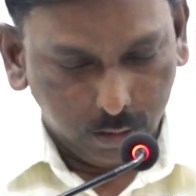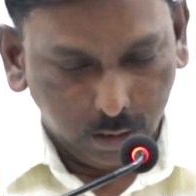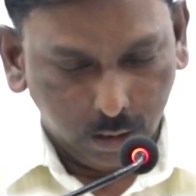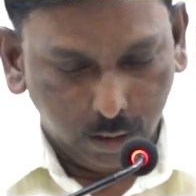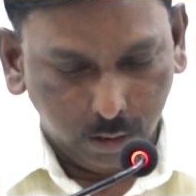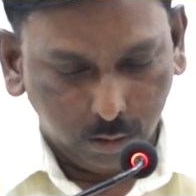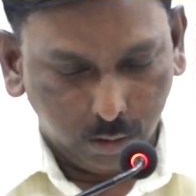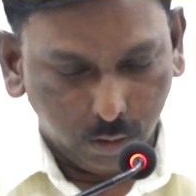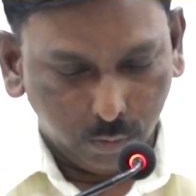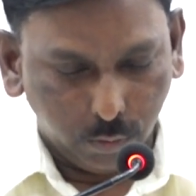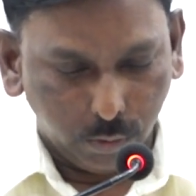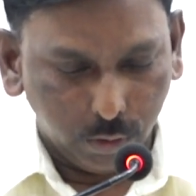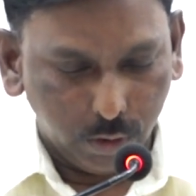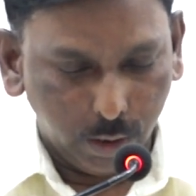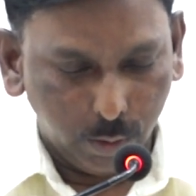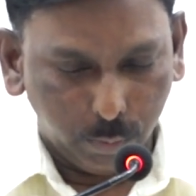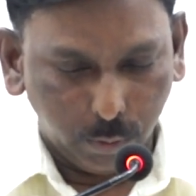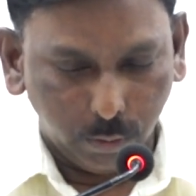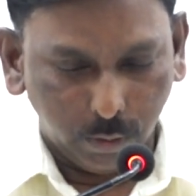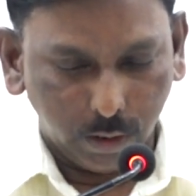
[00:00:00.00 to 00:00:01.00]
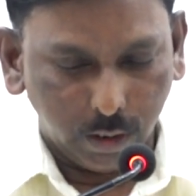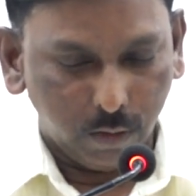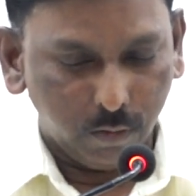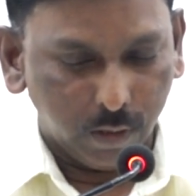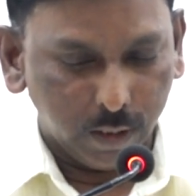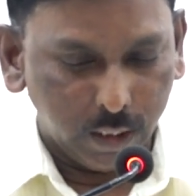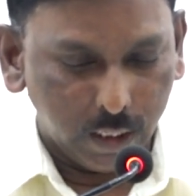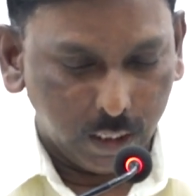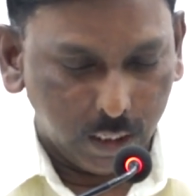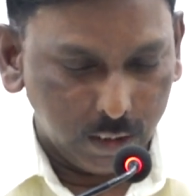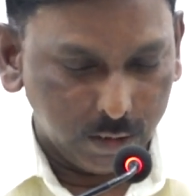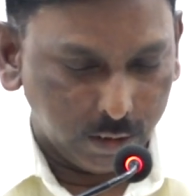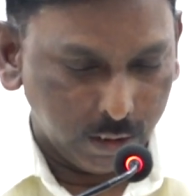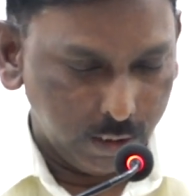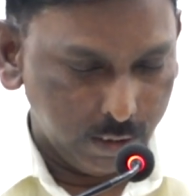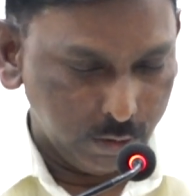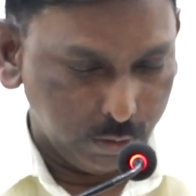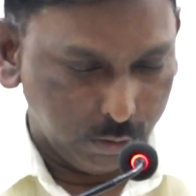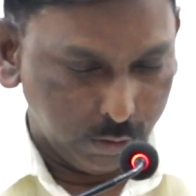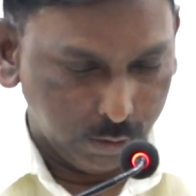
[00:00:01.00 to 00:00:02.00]
నా యొక్క హృదయపూర్వక వందనాలు
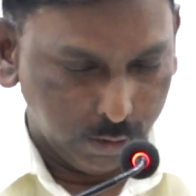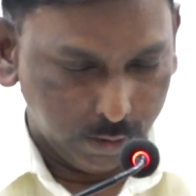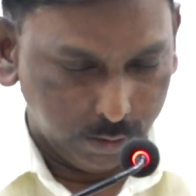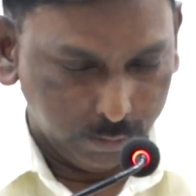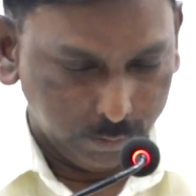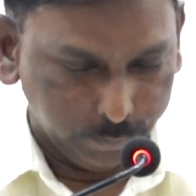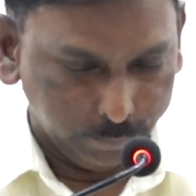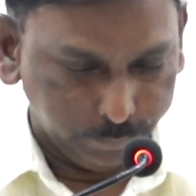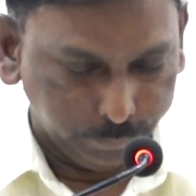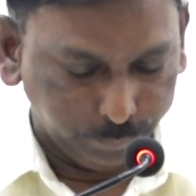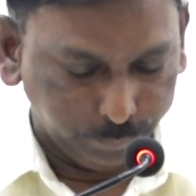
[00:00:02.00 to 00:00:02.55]
చెల్లిస్తున్నాను